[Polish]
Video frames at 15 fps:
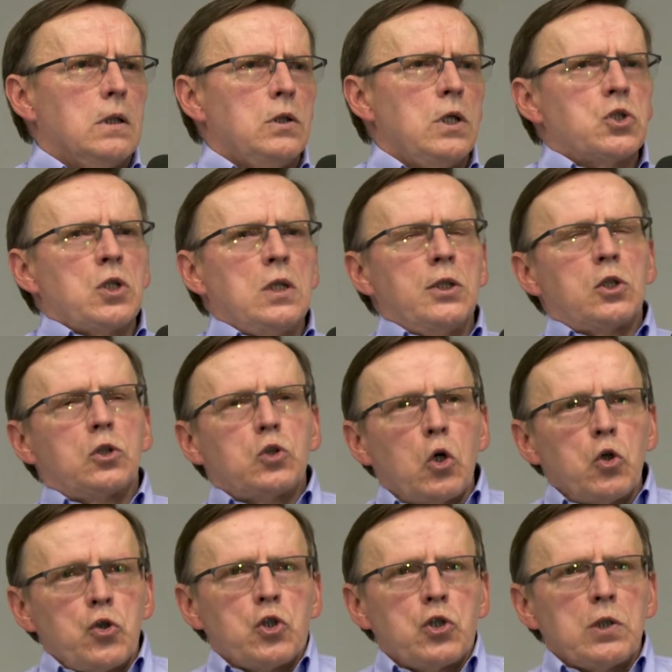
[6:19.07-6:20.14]
Jeżeli
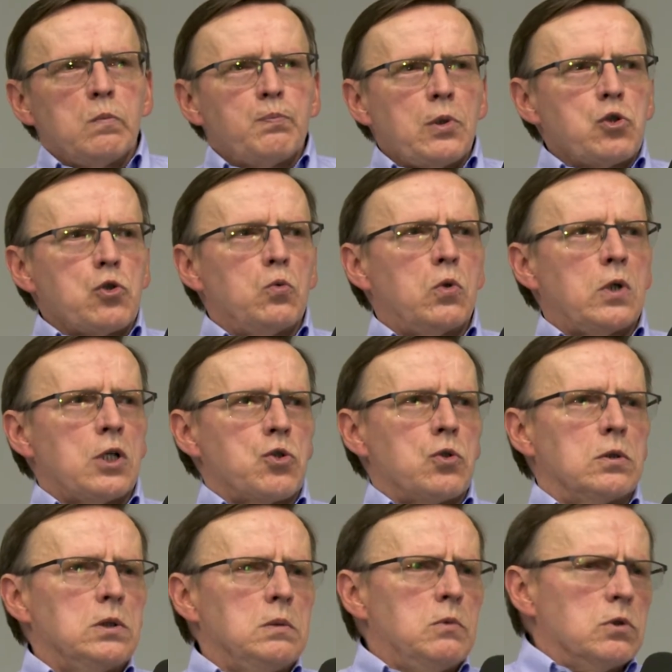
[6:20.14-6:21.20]
ktoś się poczuł
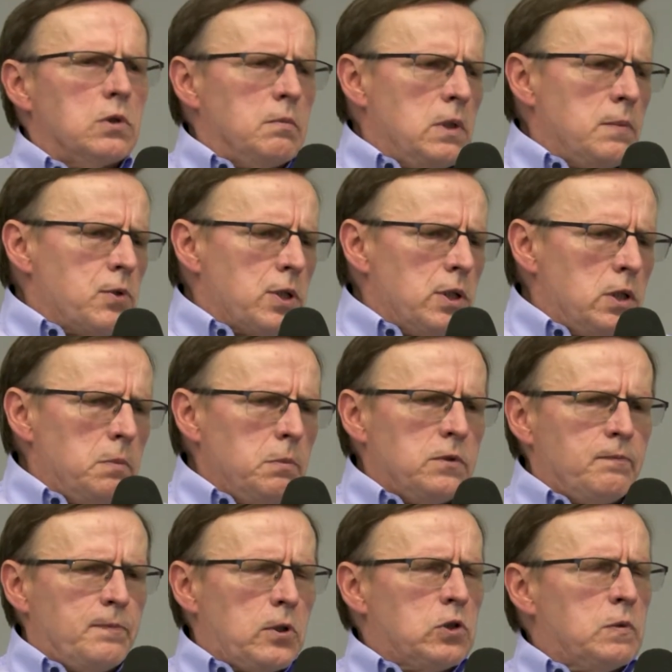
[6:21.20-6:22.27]
urażony, mógł do mnie przyjść i mi
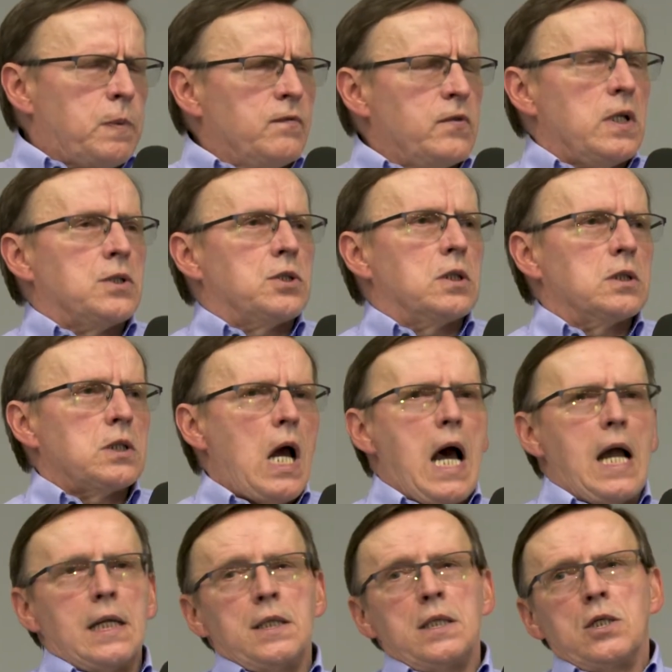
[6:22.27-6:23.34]
wprost powiedzieć.
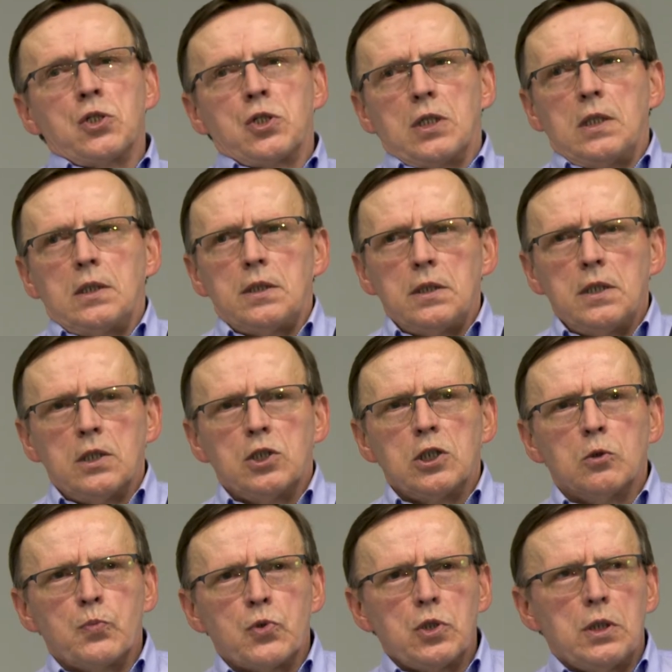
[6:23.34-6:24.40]
Ale jeżeli nie
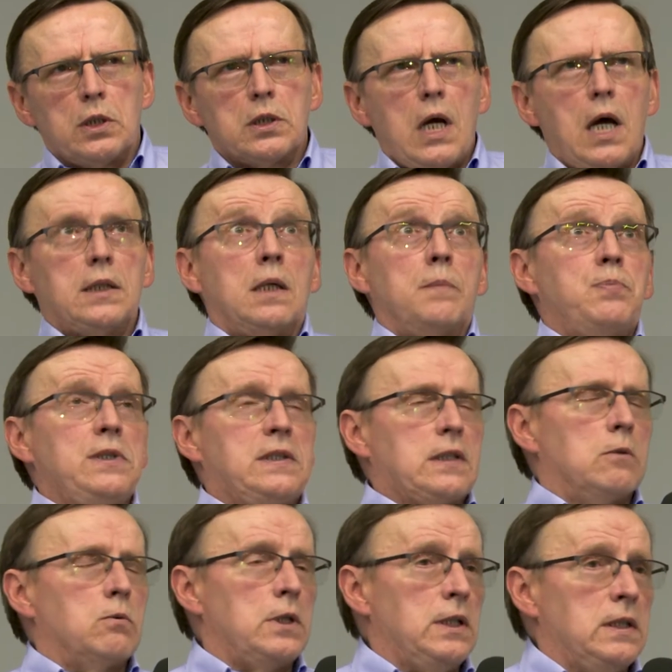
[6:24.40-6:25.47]
chciał przyjść, a
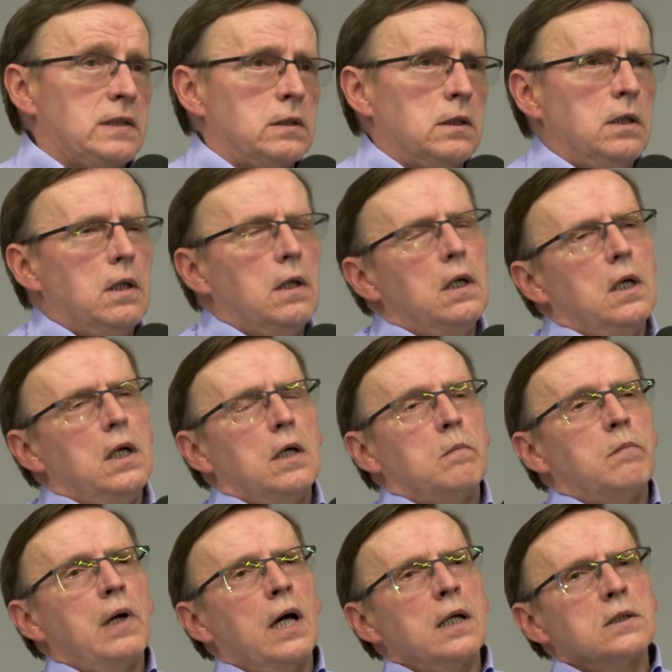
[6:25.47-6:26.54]
napisał list,
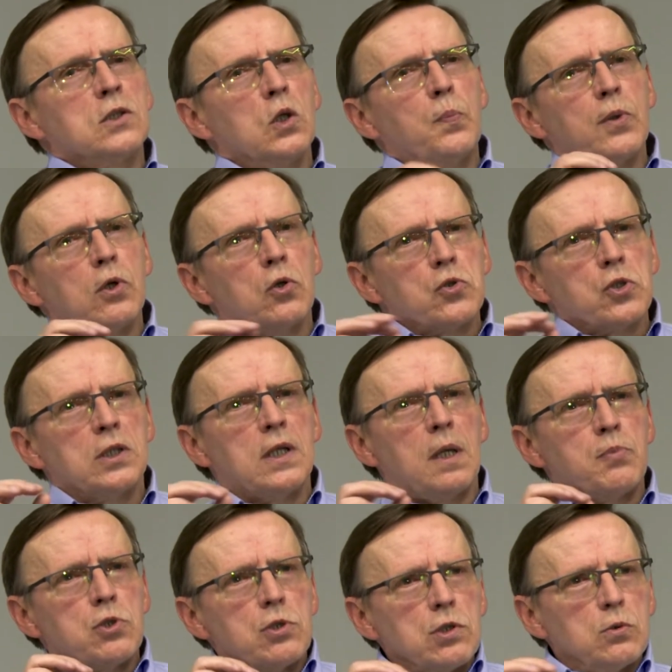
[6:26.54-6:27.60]
bardzo proszę
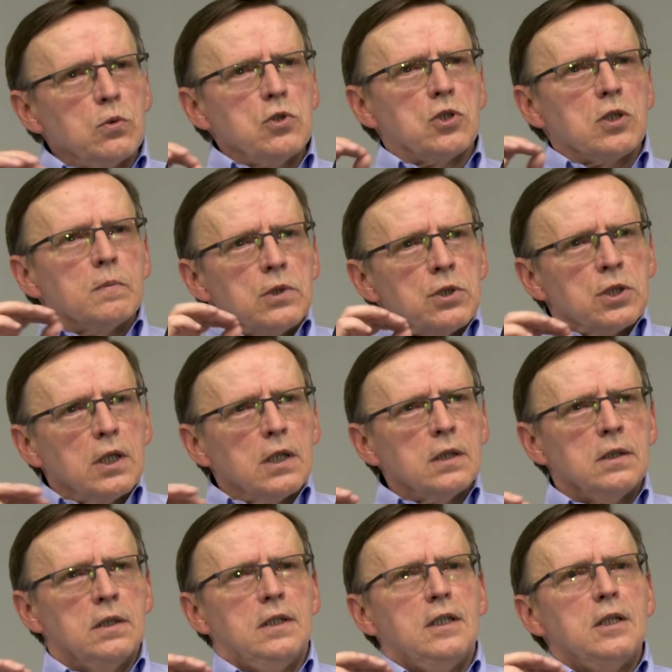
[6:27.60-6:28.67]
na przyszłość, żeby się
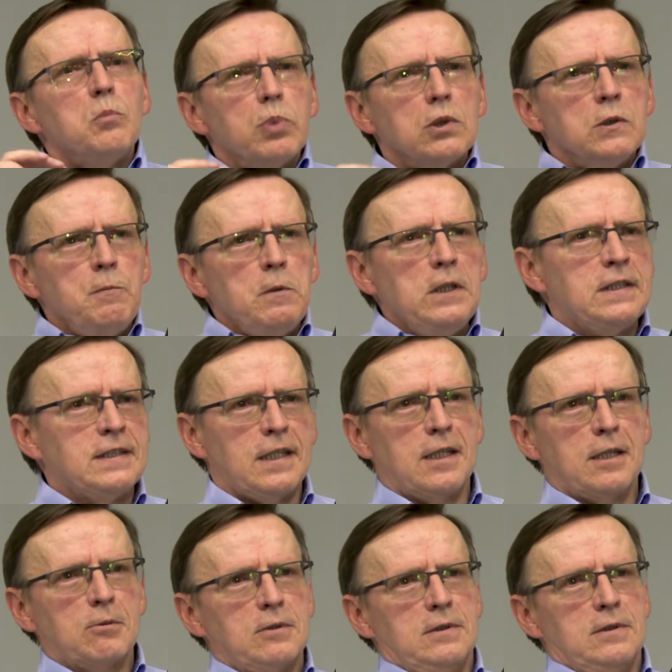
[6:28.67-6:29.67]
podpisał.